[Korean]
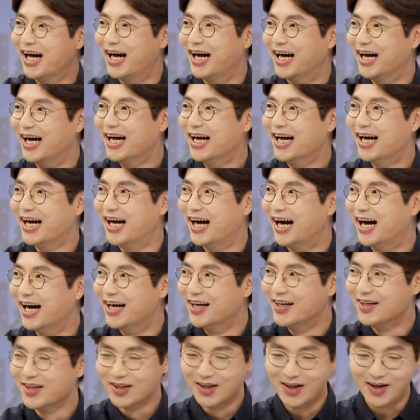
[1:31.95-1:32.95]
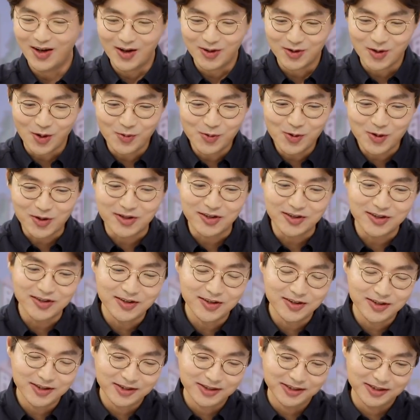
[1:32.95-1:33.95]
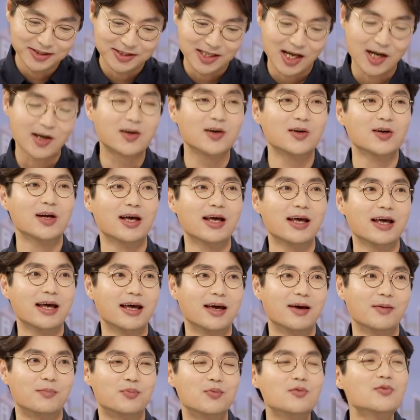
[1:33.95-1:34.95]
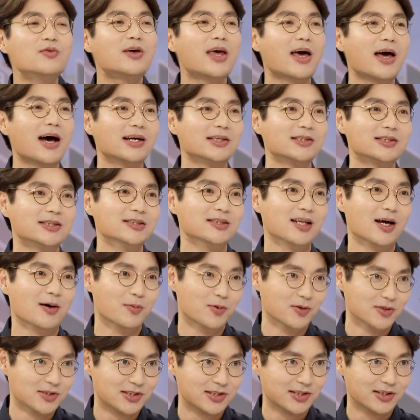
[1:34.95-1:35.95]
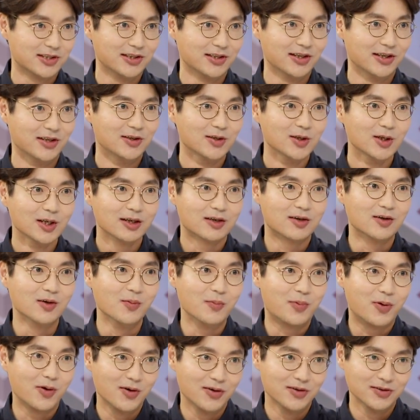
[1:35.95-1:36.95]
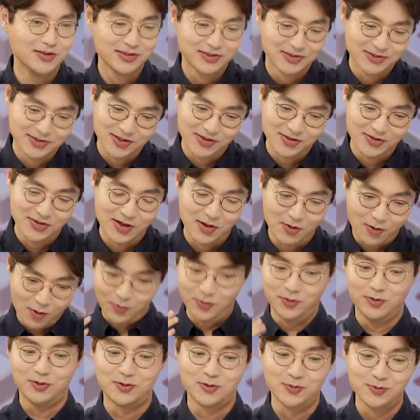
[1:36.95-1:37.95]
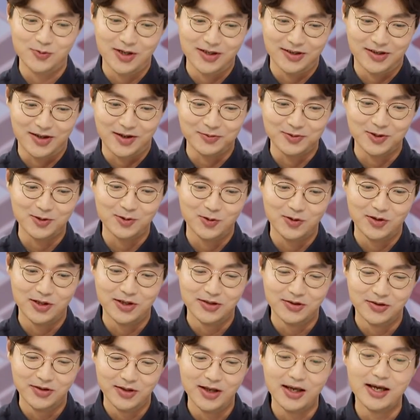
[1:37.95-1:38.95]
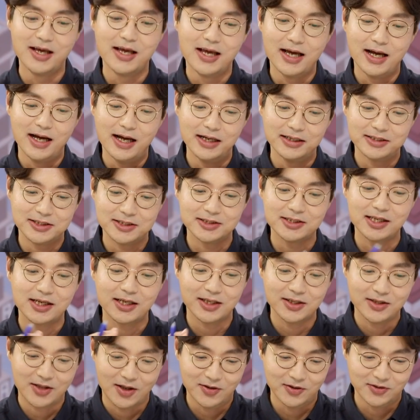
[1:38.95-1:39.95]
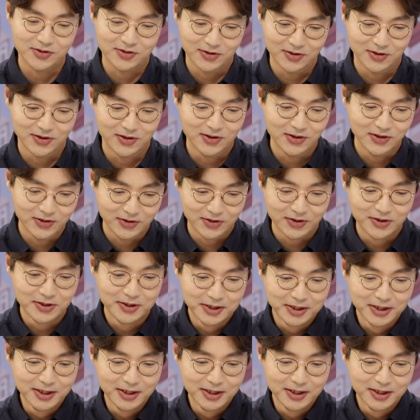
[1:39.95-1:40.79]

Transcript: 아, 너무 그 사건에 붕괴하신 나머지 그런 표현을 쓰셨나? 어, 순간 깜짝 놀랐는데 아, 시작이 되었던.